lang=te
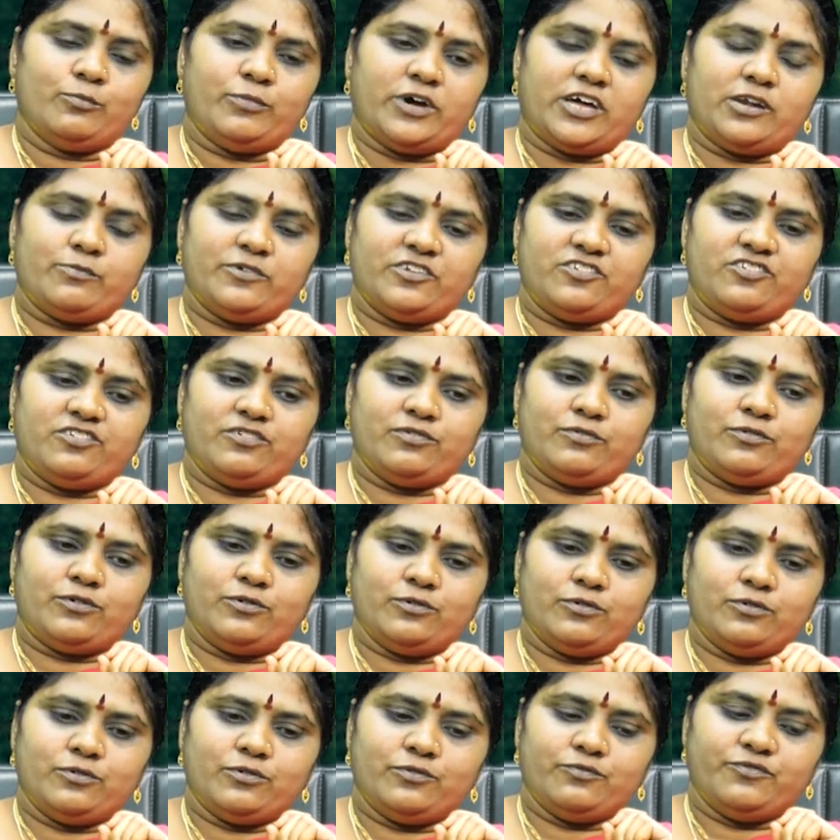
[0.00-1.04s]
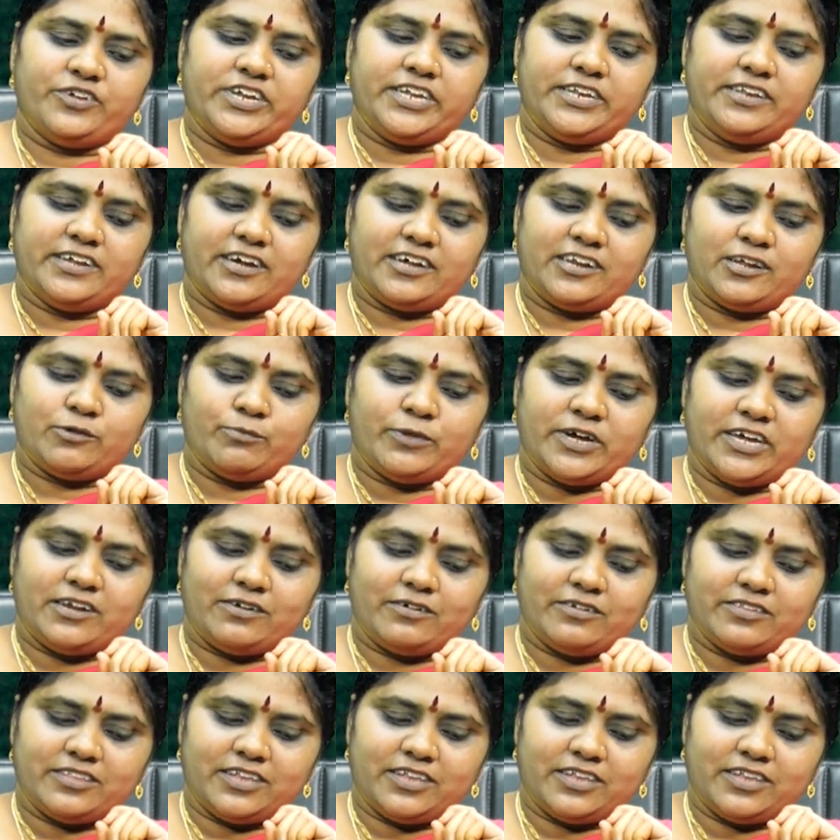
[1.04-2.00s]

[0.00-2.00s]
పరమశివుడు విజ్ఞాన భైరవ